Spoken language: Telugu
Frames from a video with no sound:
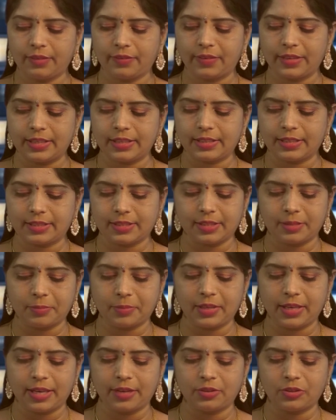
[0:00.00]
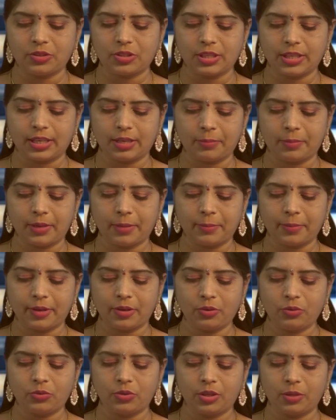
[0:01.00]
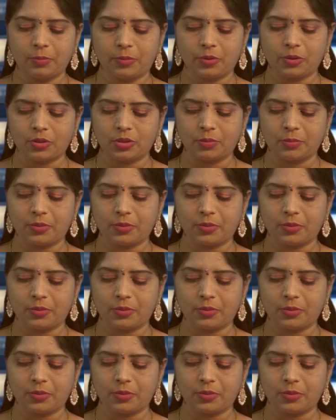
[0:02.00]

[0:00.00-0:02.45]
వైఎస్ఆర్సీపీ నాయకుడు చేర్ల బ్రహ్మారావు గుండెపోటుతో